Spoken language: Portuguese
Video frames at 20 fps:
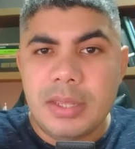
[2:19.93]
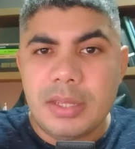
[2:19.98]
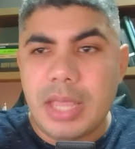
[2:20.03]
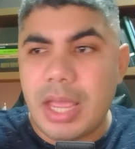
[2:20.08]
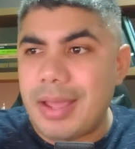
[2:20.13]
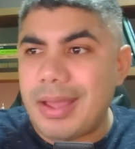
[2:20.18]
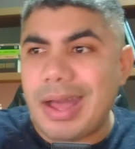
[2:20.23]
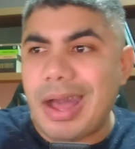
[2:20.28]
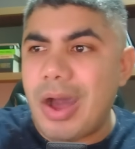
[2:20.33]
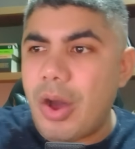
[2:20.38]

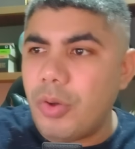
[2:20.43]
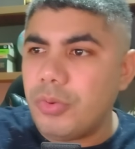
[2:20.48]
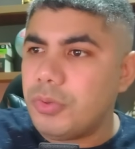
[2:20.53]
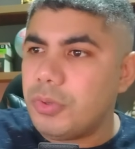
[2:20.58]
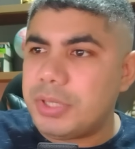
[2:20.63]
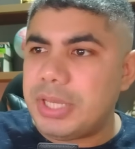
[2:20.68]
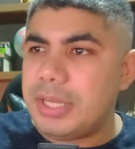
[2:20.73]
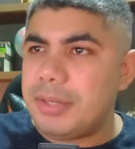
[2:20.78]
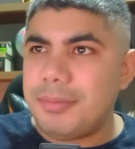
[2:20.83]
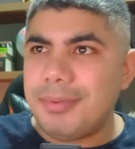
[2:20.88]
Que é
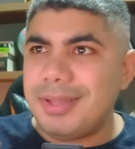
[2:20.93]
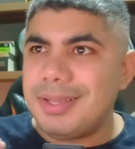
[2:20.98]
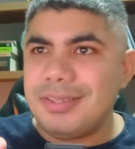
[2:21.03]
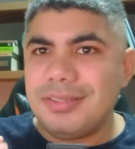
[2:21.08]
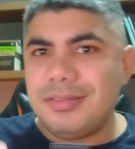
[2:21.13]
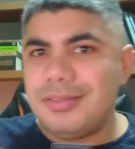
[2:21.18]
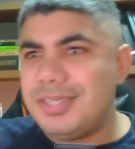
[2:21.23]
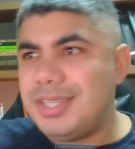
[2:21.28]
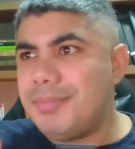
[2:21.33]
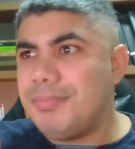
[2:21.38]
algo que eh,
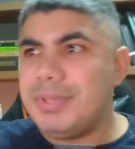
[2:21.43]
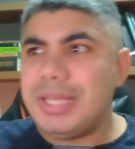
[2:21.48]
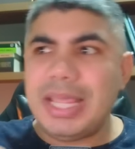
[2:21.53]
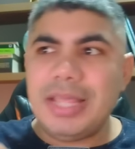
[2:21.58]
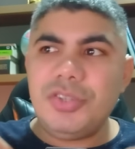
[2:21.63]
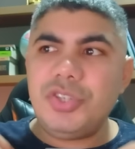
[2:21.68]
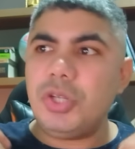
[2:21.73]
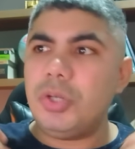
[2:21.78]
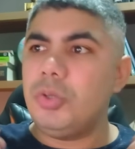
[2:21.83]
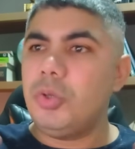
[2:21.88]
de,
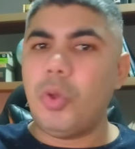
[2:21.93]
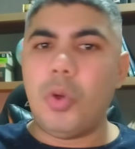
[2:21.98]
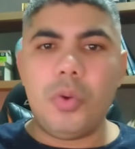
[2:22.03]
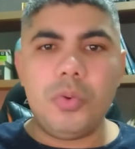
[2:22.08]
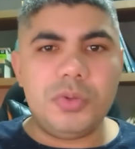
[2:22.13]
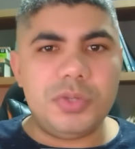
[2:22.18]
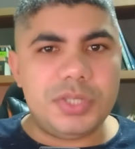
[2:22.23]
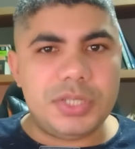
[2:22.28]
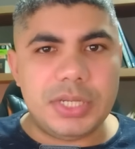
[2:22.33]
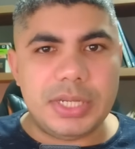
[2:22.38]
nem de
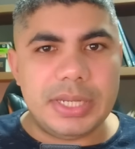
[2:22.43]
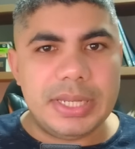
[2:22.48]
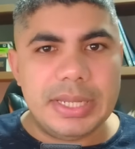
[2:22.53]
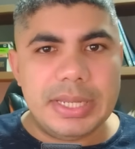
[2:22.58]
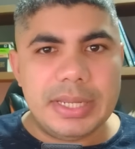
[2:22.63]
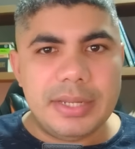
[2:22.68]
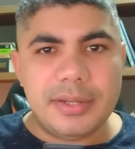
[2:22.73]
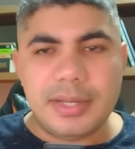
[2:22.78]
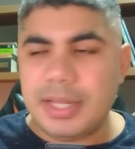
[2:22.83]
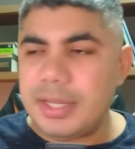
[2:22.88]
longe,
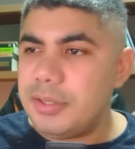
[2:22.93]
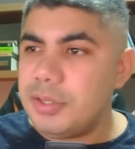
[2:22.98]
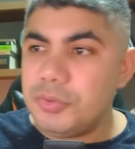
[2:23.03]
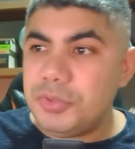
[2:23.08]
né?